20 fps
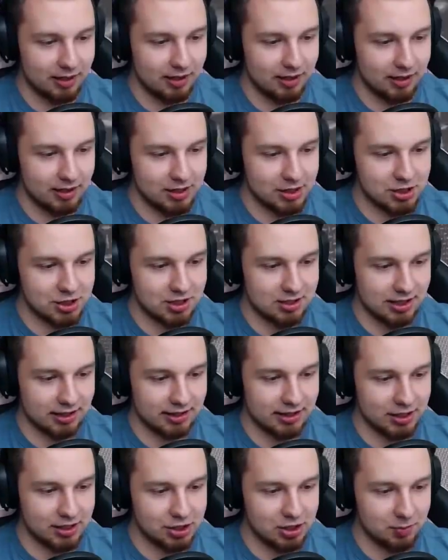E, że
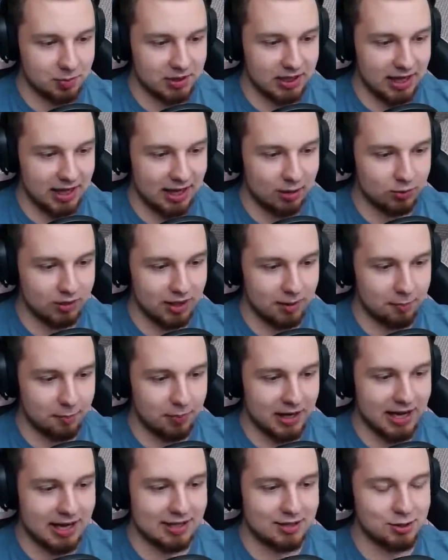takie szybkie auta
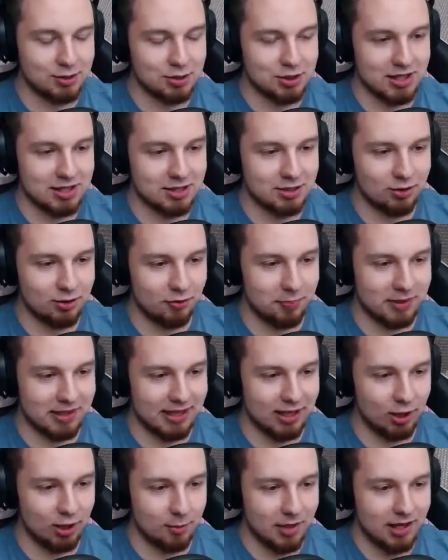bardzo często
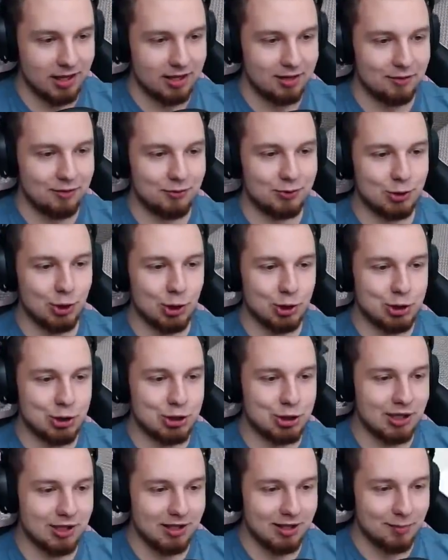wpadają w
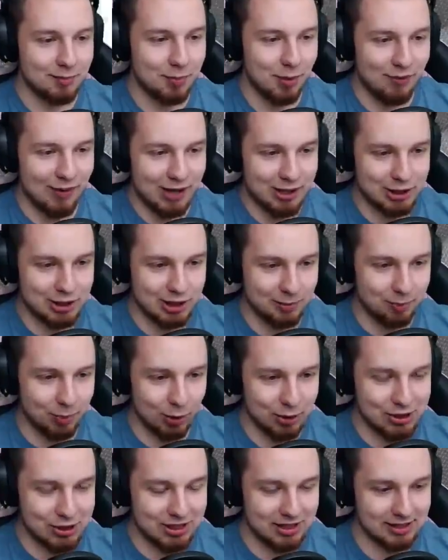dość poważny
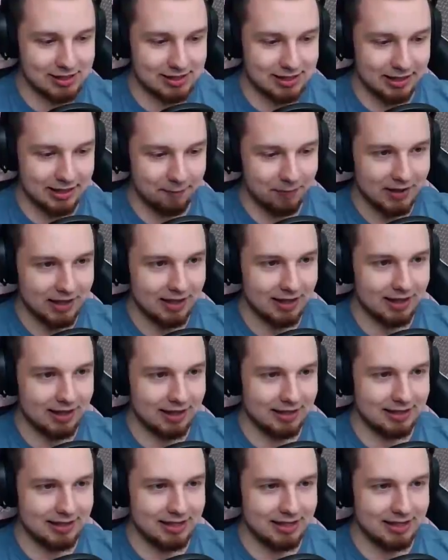poślizg e,